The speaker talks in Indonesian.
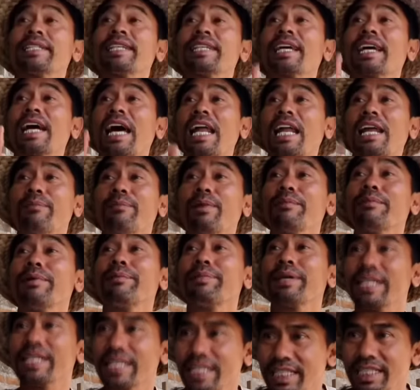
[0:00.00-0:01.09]
singkalah banget ban
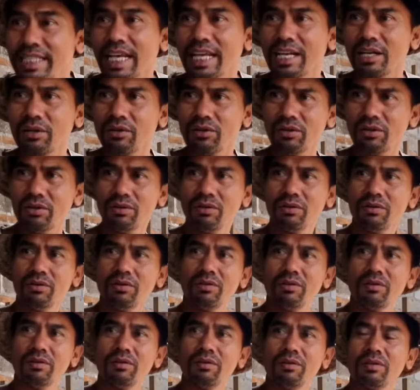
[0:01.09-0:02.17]
petu nih lo.
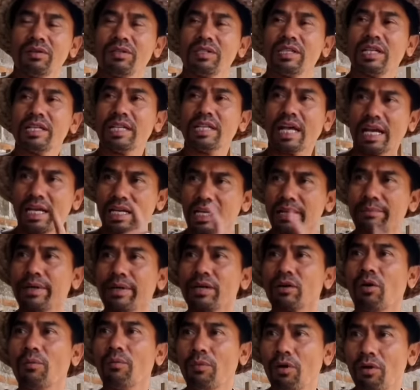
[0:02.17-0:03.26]
Nyanyain
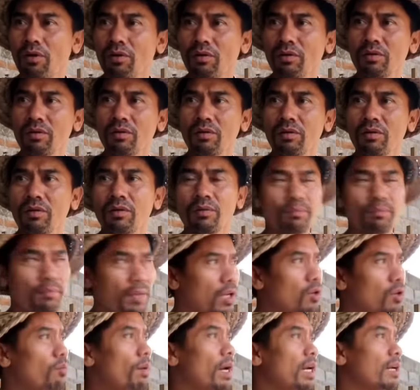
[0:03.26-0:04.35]
nemen ngomong.
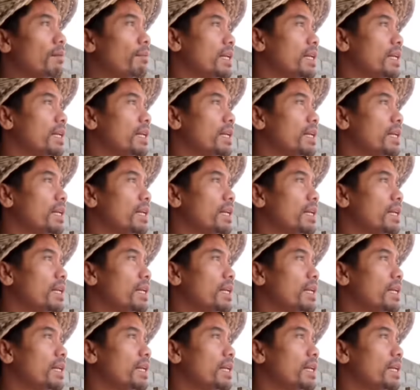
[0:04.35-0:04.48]
Milu ban